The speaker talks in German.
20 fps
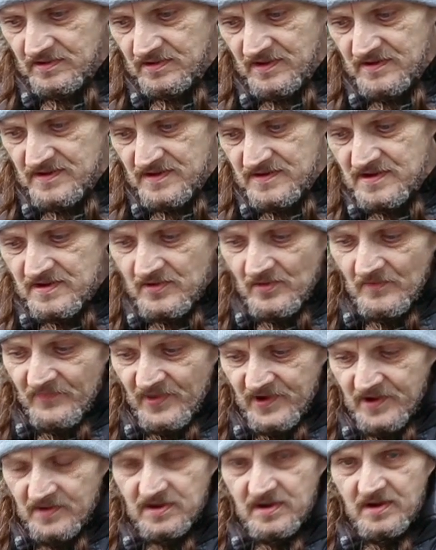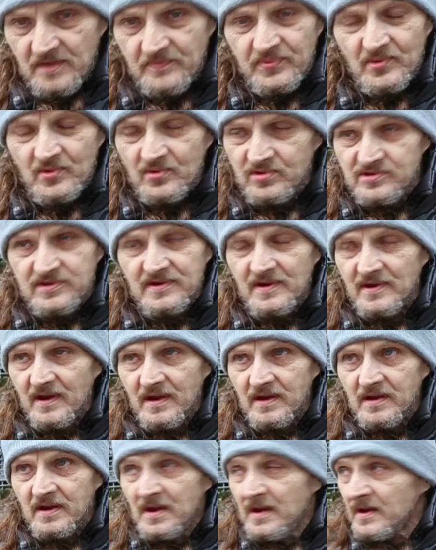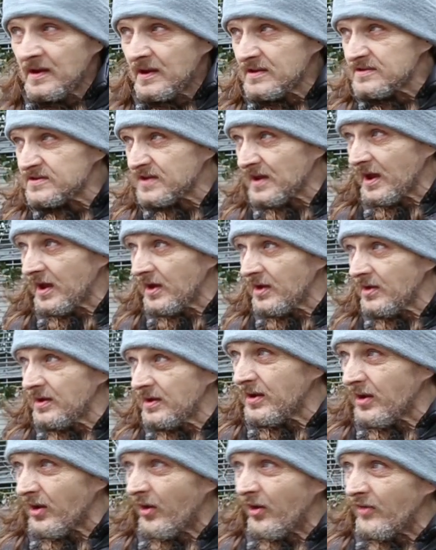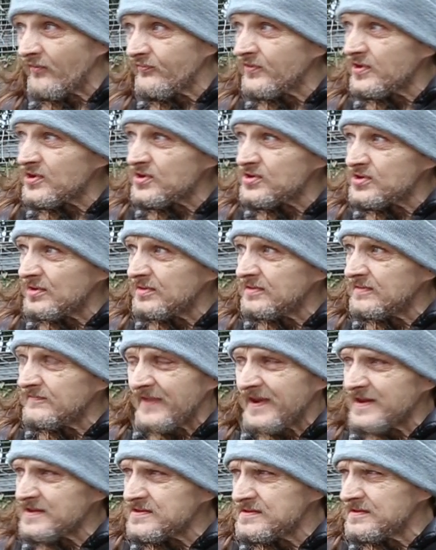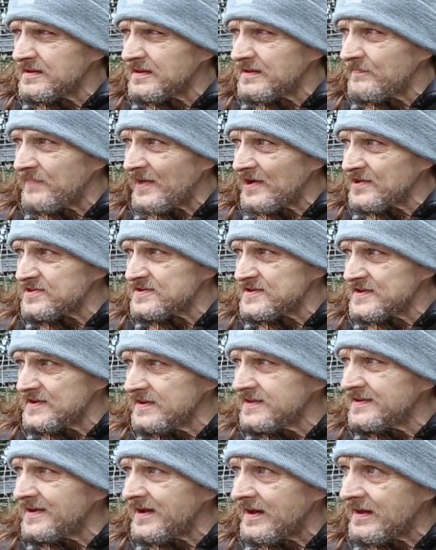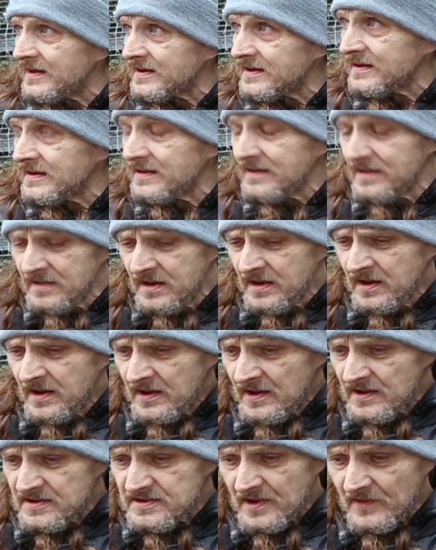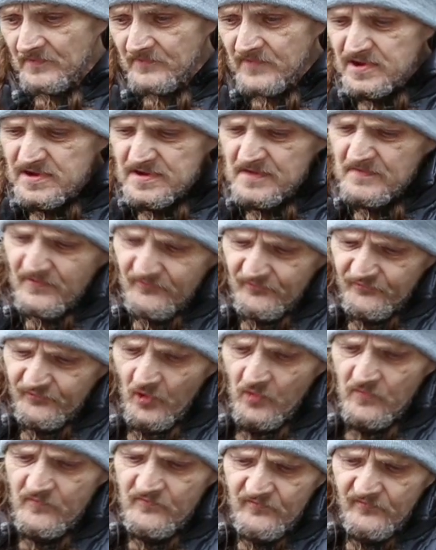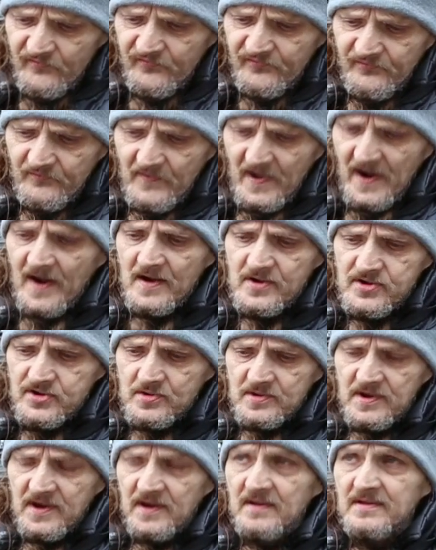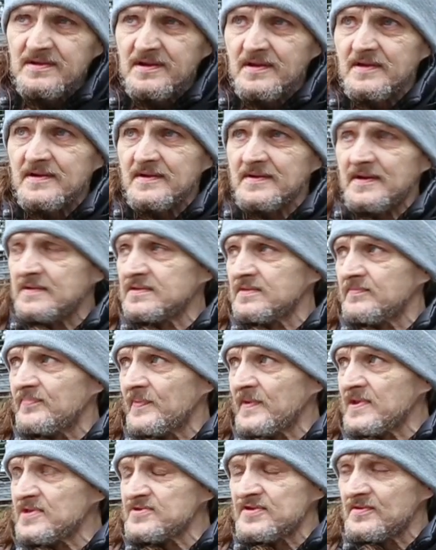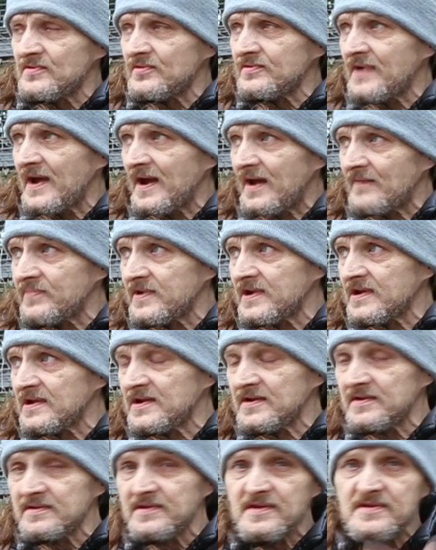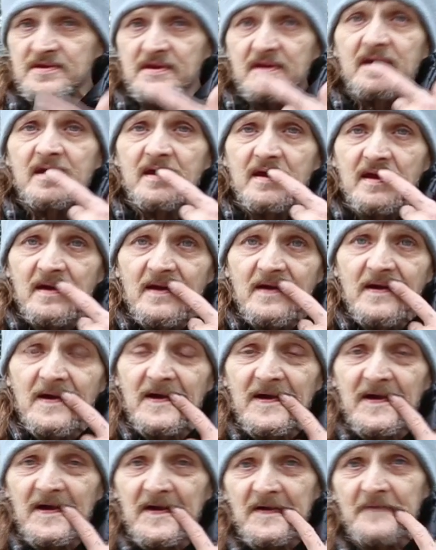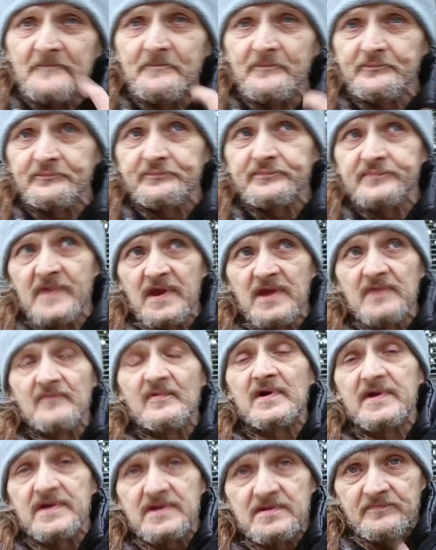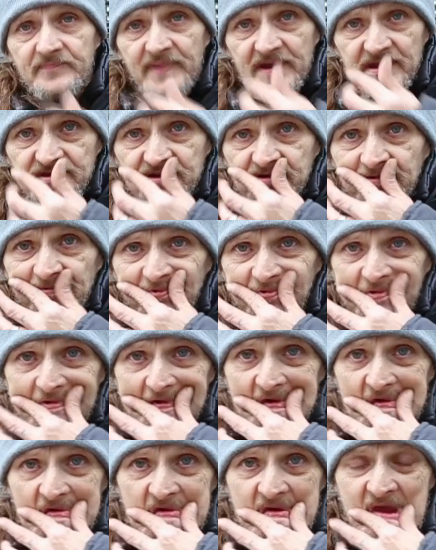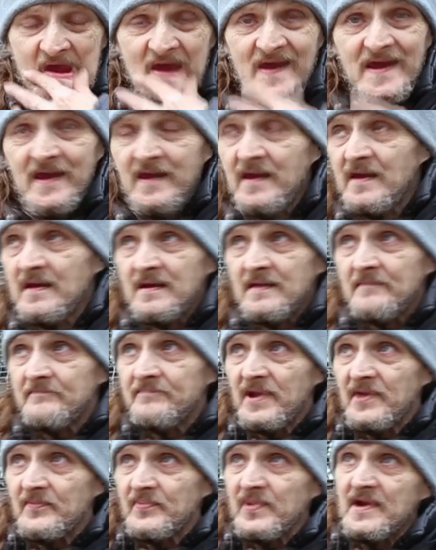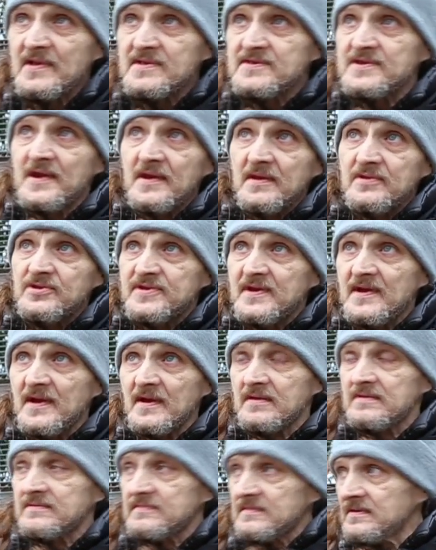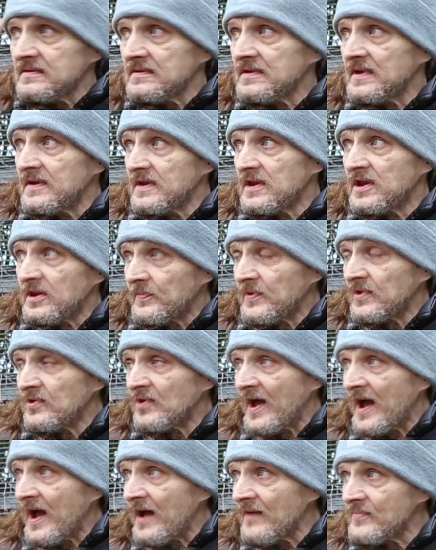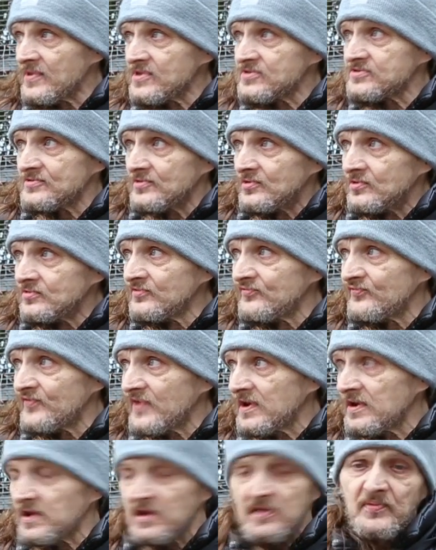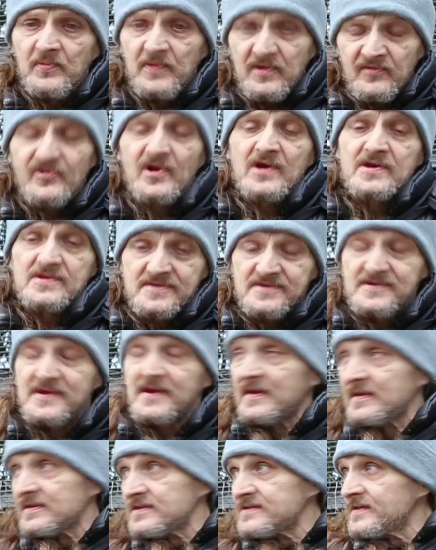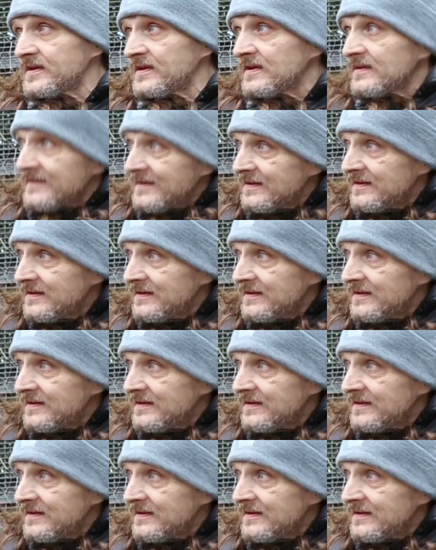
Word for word: Das ist komplett kaputt. Ja. Jetzt ra rauf ich schon, weiß nicht, bald zehn Jahre. Jetzt haben wir sie fünfmal schon hintereinander Pension abgelehnt, diese äh, Invalidenpension. Ne? BBAZ sagt, ich bin arbeitsunfähig, ich bin fast 60.